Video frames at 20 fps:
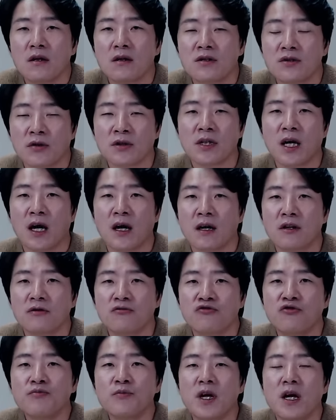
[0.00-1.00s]
정당,
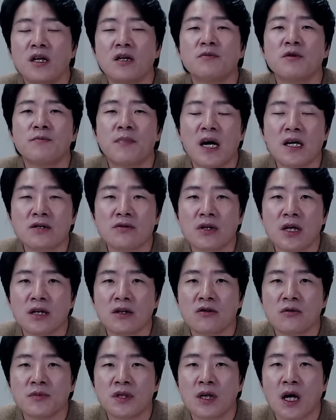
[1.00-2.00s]
국민의힘은 빠져라
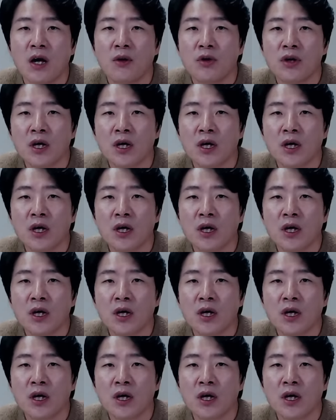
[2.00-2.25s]
이겁니다.